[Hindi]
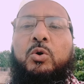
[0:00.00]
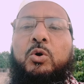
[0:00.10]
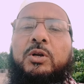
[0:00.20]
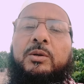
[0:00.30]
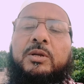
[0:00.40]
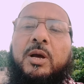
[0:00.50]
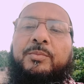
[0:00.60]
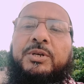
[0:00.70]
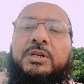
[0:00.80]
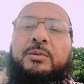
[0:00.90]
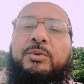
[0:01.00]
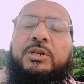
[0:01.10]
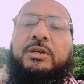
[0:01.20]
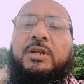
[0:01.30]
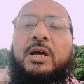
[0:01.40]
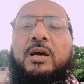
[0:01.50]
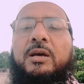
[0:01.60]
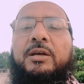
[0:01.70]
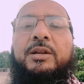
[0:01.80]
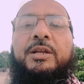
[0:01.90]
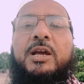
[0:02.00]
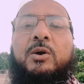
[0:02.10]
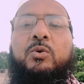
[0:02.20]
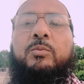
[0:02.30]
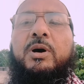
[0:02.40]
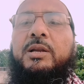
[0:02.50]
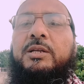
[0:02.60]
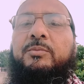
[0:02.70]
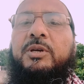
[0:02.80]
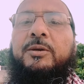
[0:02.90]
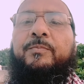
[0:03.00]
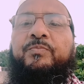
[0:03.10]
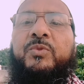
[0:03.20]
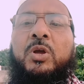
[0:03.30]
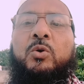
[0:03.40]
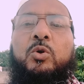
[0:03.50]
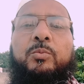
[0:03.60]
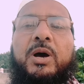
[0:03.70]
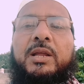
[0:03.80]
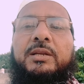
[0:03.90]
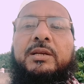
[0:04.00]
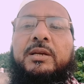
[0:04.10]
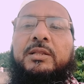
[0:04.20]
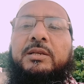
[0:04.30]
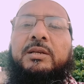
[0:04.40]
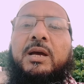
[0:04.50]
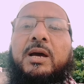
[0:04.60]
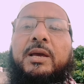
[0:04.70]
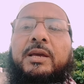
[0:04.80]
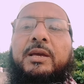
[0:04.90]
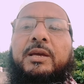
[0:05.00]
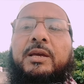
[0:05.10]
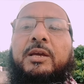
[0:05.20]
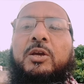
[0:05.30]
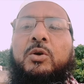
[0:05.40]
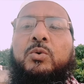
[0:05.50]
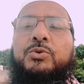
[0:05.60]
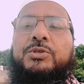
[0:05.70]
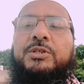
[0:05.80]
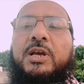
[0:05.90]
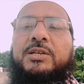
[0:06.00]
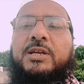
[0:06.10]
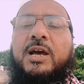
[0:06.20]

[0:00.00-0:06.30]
हो कभी भी न रिया कुर्बानी में कुर्बानी के दिन आए खुशियाँ